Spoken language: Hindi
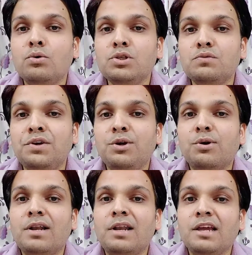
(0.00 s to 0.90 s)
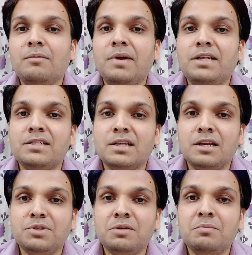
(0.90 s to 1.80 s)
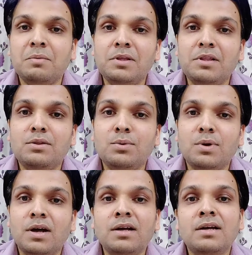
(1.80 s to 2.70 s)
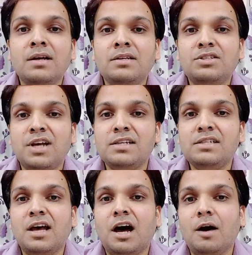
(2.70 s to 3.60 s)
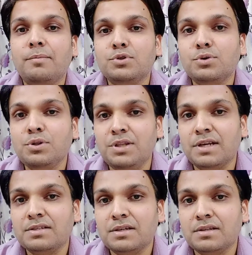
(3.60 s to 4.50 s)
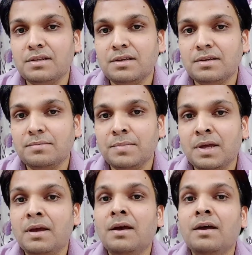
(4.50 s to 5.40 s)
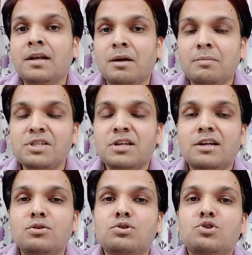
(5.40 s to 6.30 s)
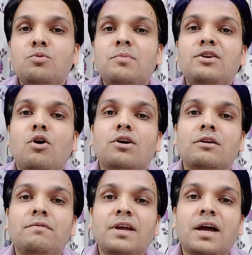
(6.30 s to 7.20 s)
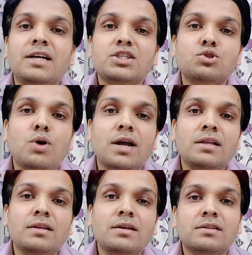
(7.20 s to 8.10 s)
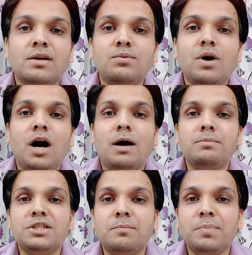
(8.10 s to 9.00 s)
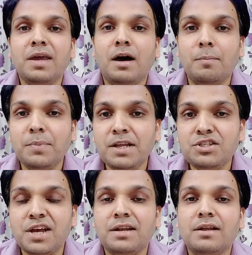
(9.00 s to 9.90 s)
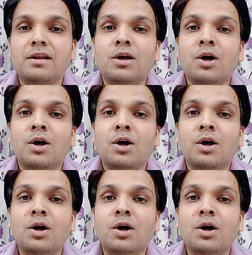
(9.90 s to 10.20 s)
उस वीडियो का लिंक मैं डिस्क्रिप्शन में भी दे दूंगा जहाँ से आप उसको देख सकते हैं नमस्कार दोस्तों मैं डॉक्टर विकास स्वागत करता हूँ आप सबके अपने चैनल